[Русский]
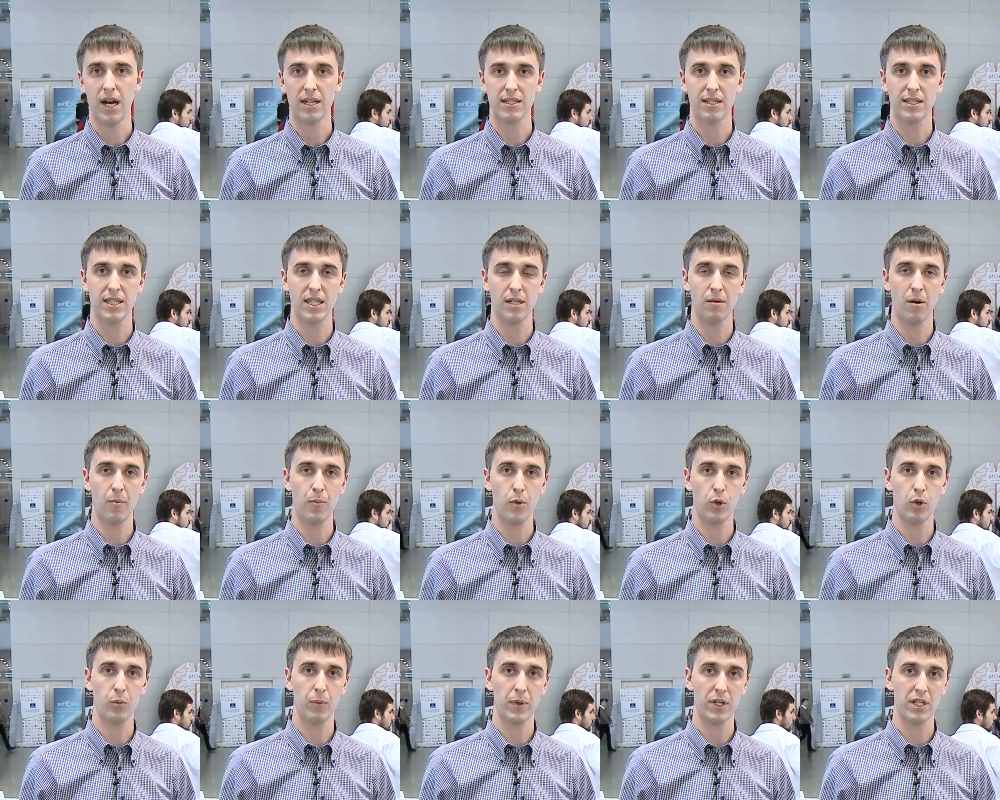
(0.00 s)
а система
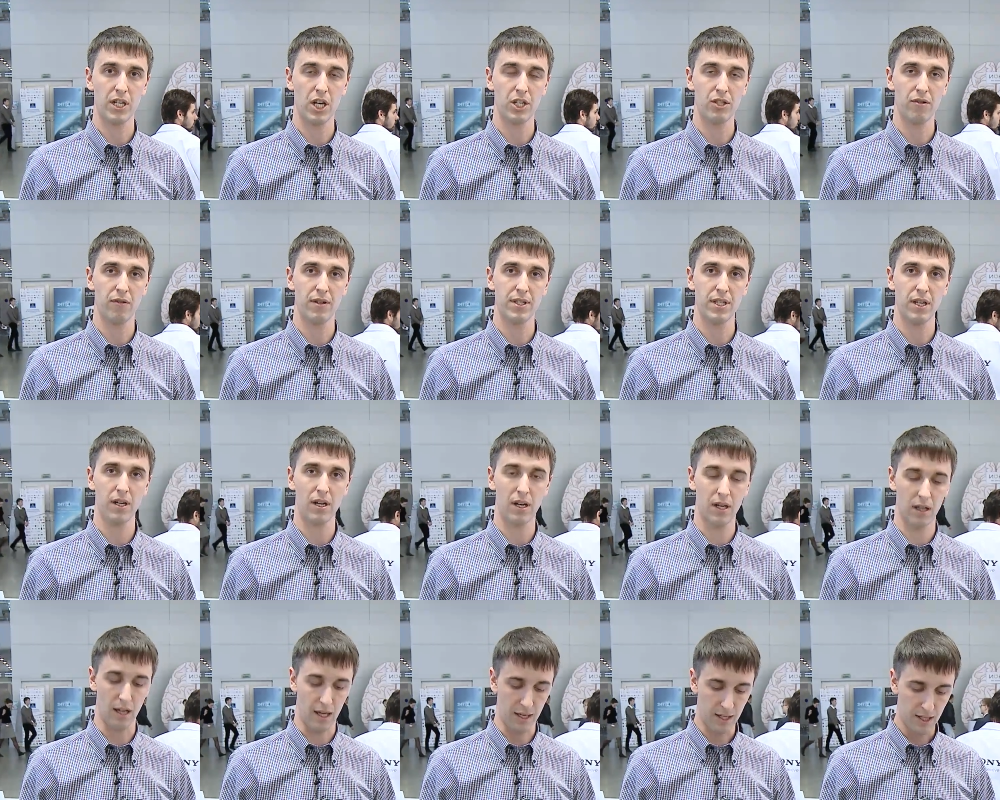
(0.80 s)
полупрозрачного
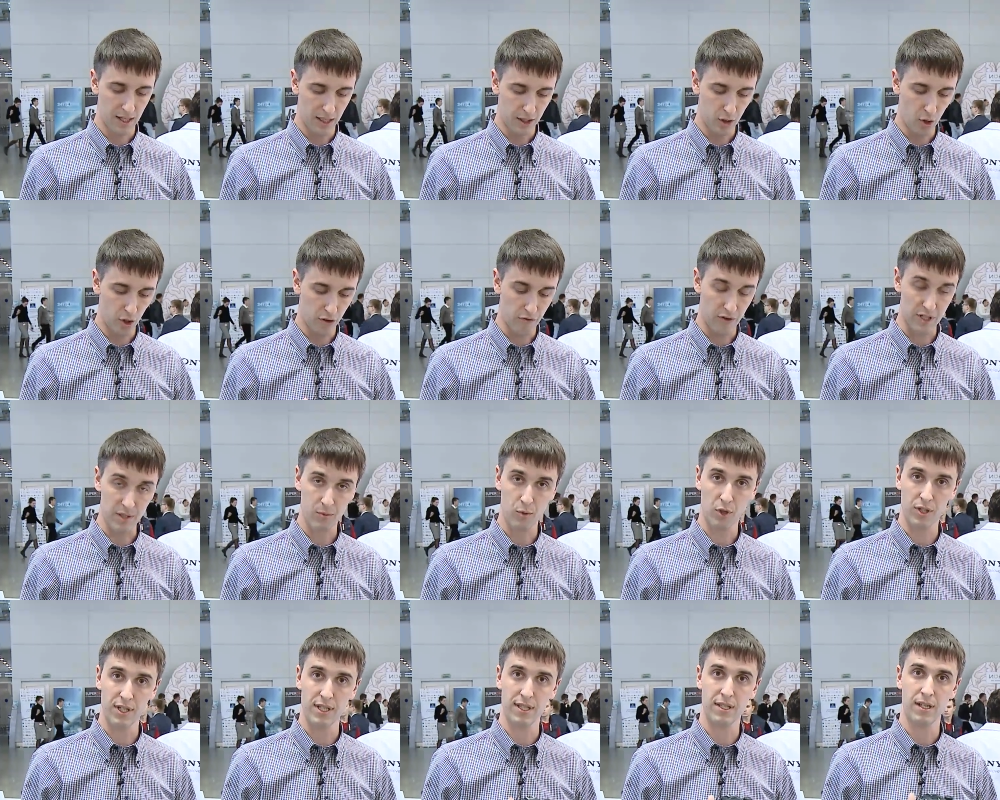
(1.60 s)
зеркала дает
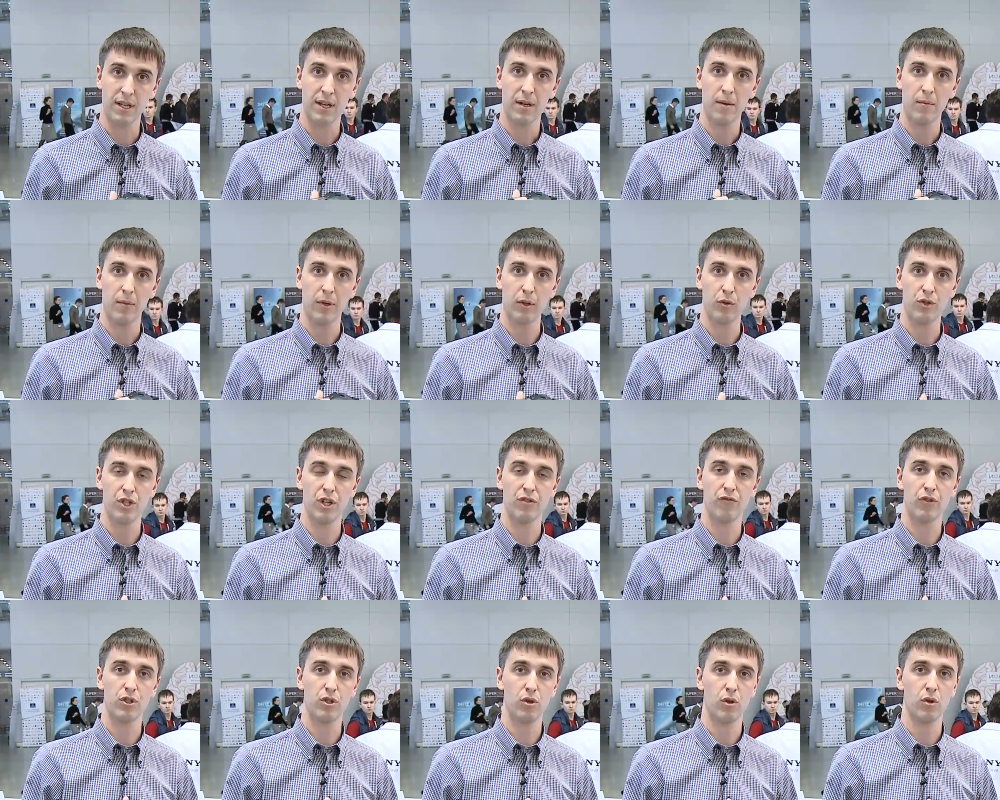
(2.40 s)
возможность
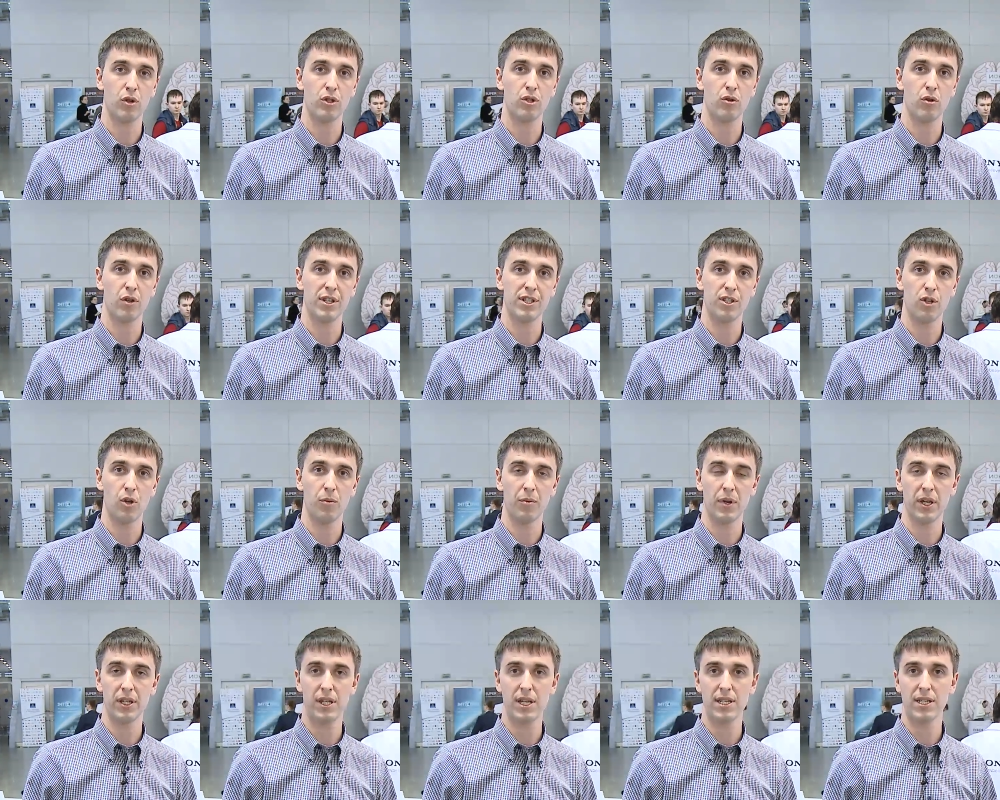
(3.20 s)
получить высокую скорость
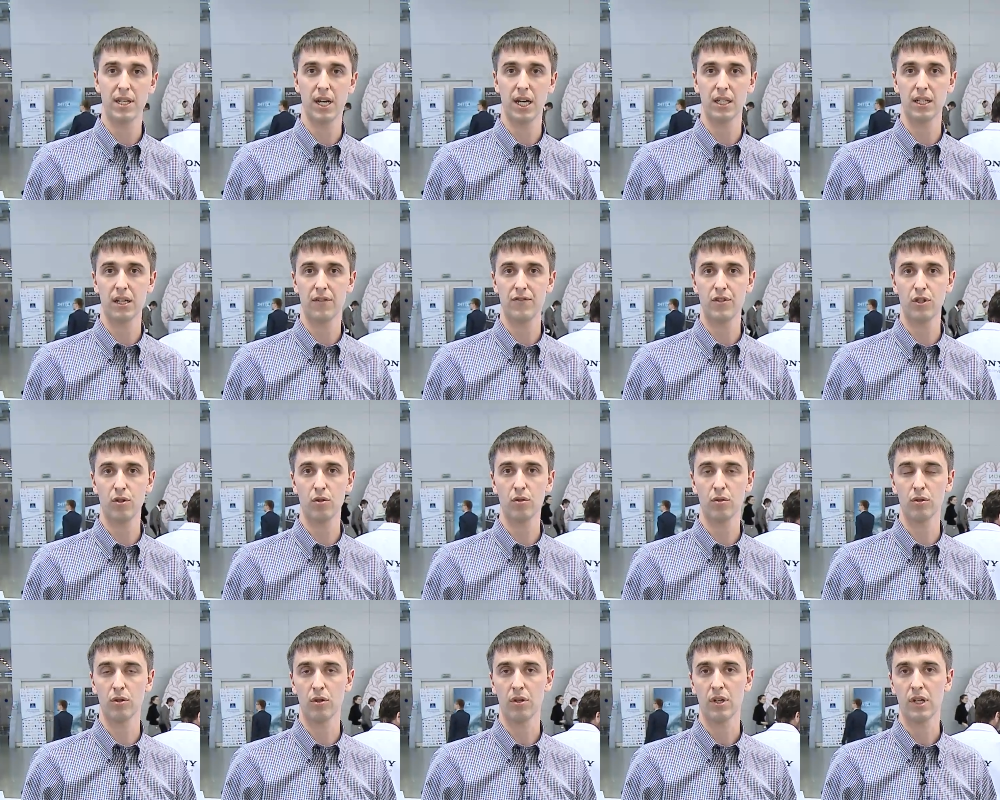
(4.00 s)
съемки 10 кадров в
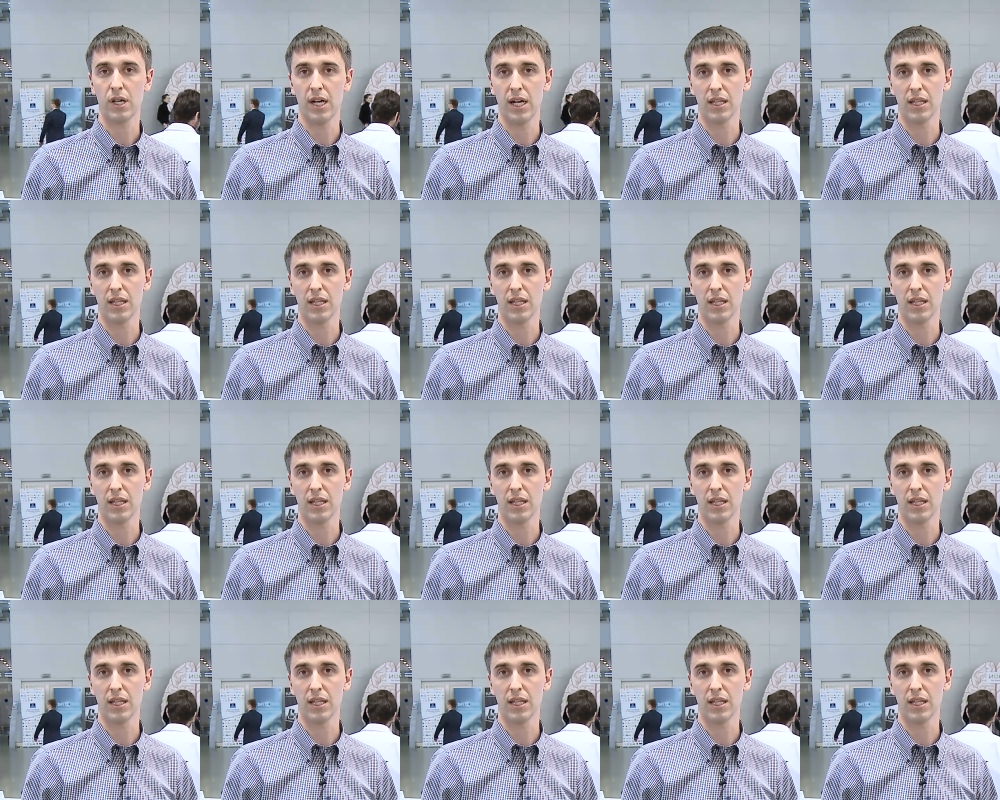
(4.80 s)
секунду,